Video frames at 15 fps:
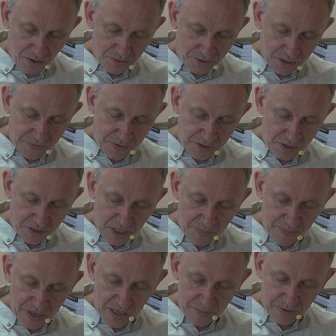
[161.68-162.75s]
O tych
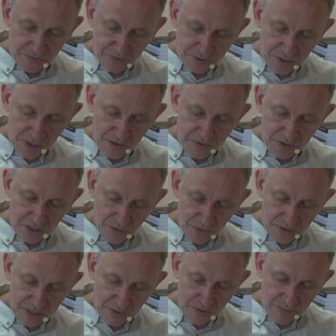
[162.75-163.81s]
wycieczkach pana profesora
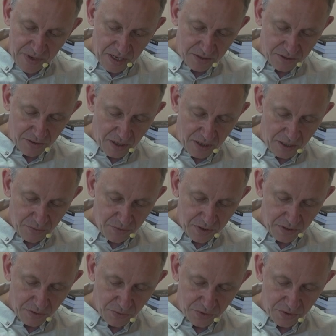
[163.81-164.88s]
wiedziało całe miasto, ale
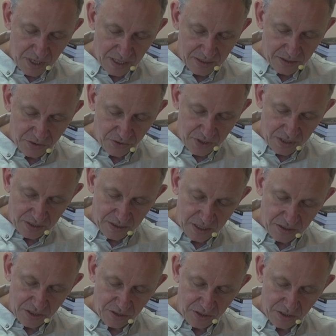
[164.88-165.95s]
ludzie są już tacy, że jak
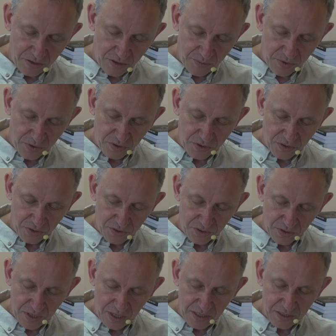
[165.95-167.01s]
zdarza się obok coś,
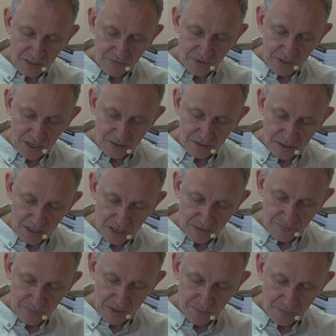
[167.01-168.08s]
co dalece
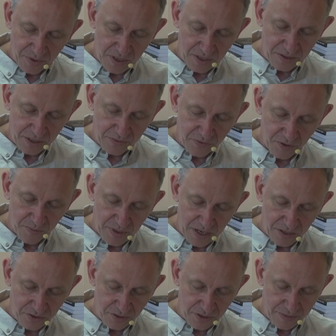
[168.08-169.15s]
wyrasta ponad ich
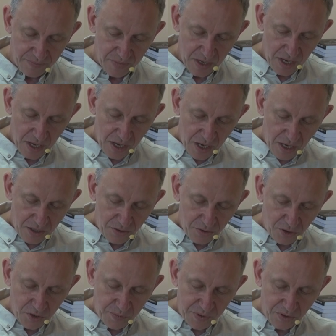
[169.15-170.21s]
wyobraźnię,
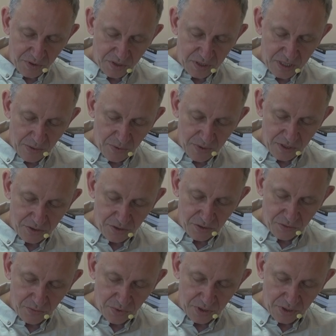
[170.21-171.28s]
to choćby to stało na
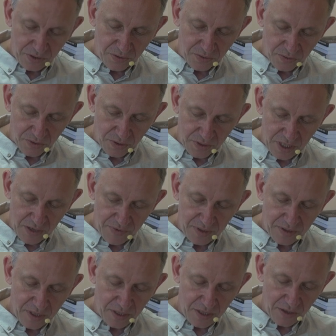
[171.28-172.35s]
środku rynku, od
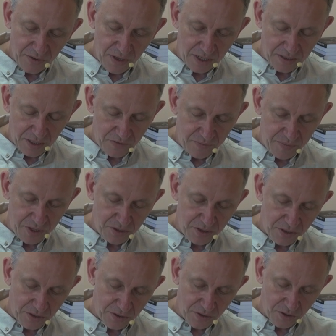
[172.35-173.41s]
nawet takiego jak ten w
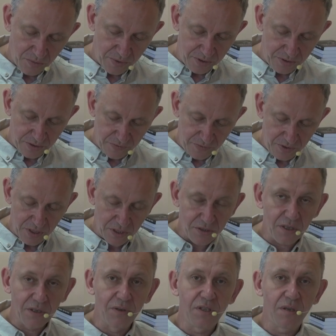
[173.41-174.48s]
mieście Drochobycz,
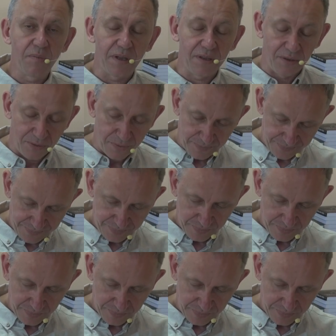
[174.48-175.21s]
widzieć tego nie będą.